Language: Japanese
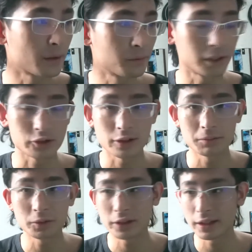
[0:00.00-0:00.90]
まあ、主
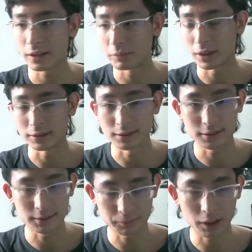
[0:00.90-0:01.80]
演もね、まあ、
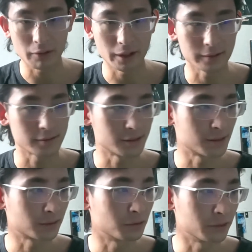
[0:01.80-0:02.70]
変わらずに
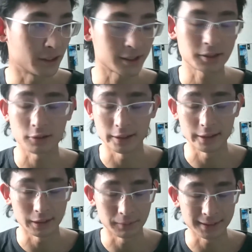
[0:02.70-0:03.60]
ずっと同じ人が出
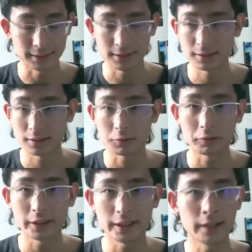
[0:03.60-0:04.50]
ています。で、こ
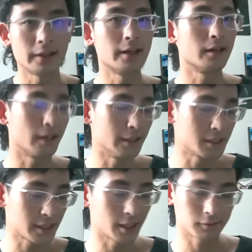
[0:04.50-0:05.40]
こでね、
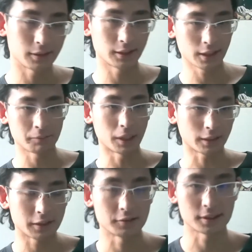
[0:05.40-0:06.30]
西役でね、
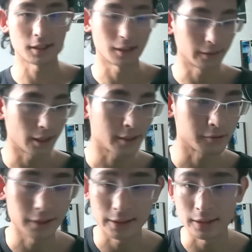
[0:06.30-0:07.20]
マッキンユさんが新し
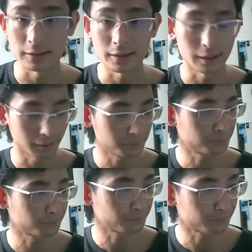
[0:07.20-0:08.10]
く出ていて、
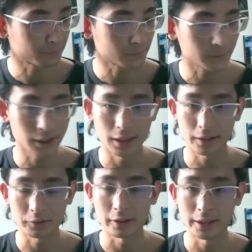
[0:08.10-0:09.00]
で、
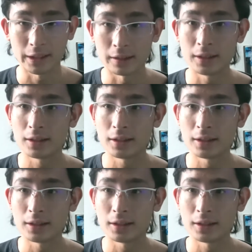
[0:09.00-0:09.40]
あとはね、